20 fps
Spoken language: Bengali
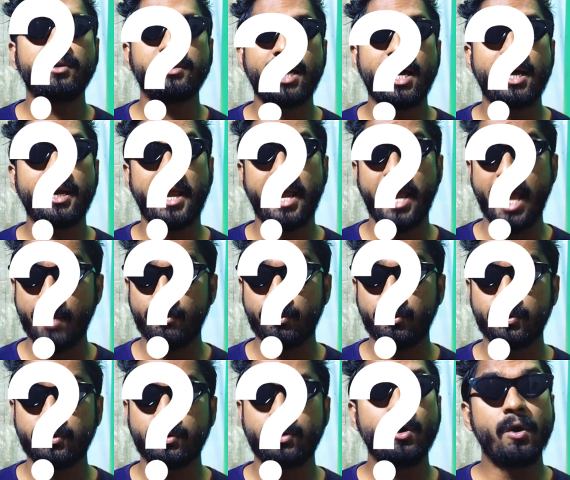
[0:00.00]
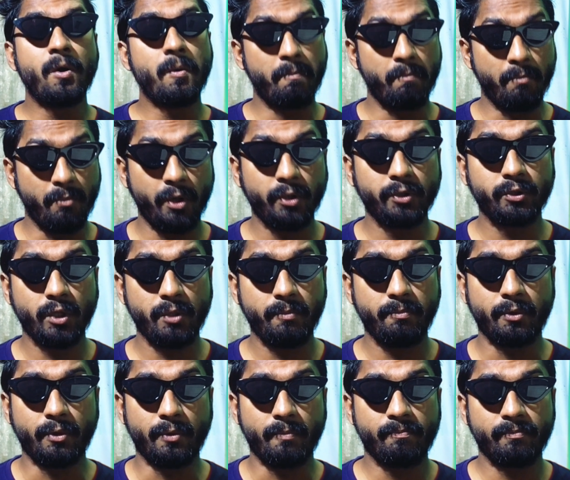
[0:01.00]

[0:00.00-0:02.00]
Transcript: তার এমন মন্তব্য